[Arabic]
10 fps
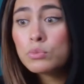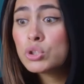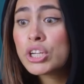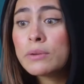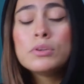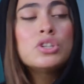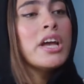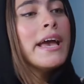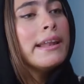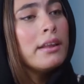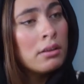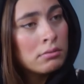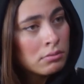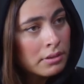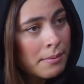وايه المشكله مش
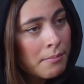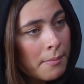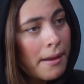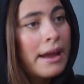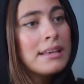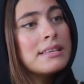انا لما ابقى